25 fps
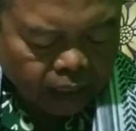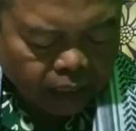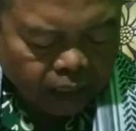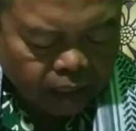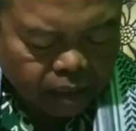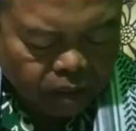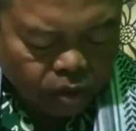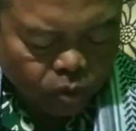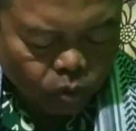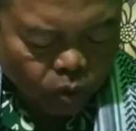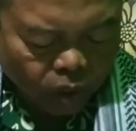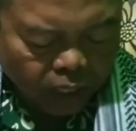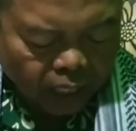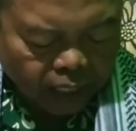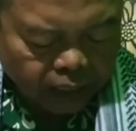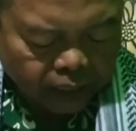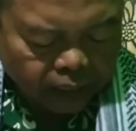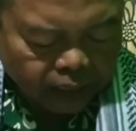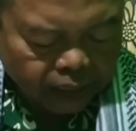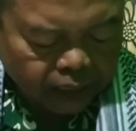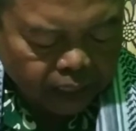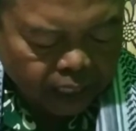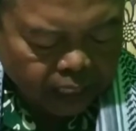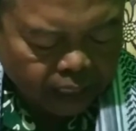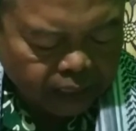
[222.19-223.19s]

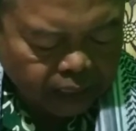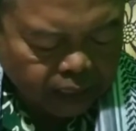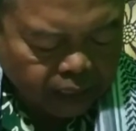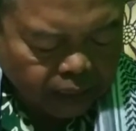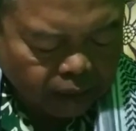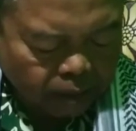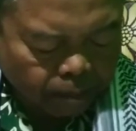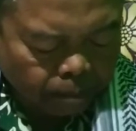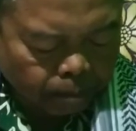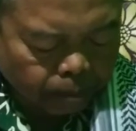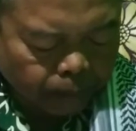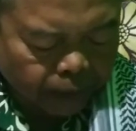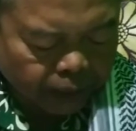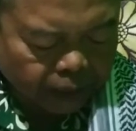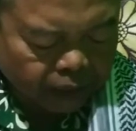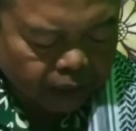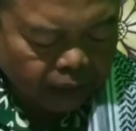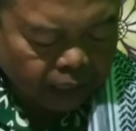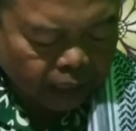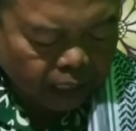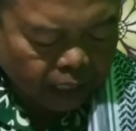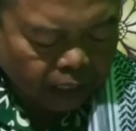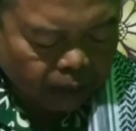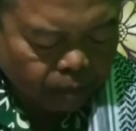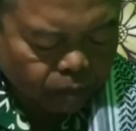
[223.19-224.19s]
kecuali yang
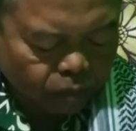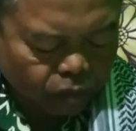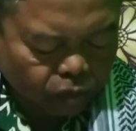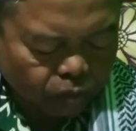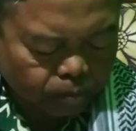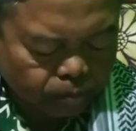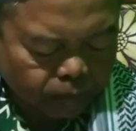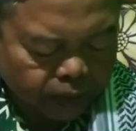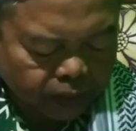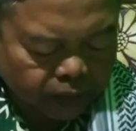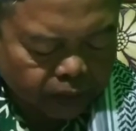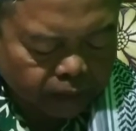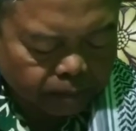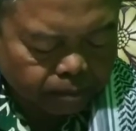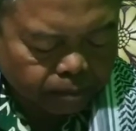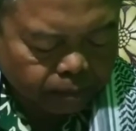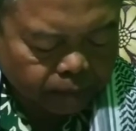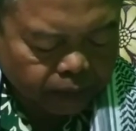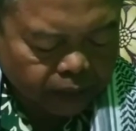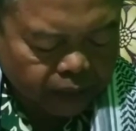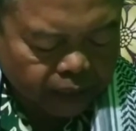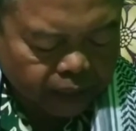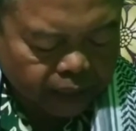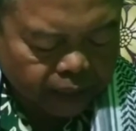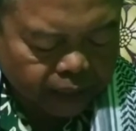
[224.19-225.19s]
sempat kamu
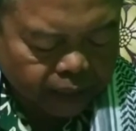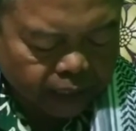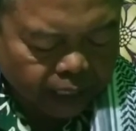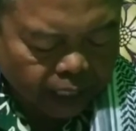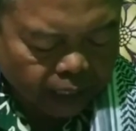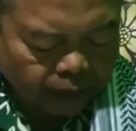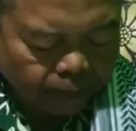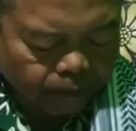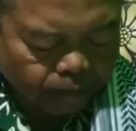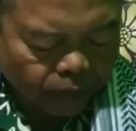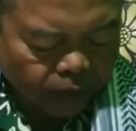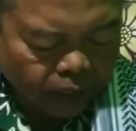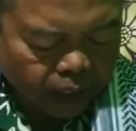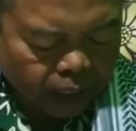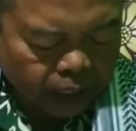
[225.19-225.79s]
menyembelihnya.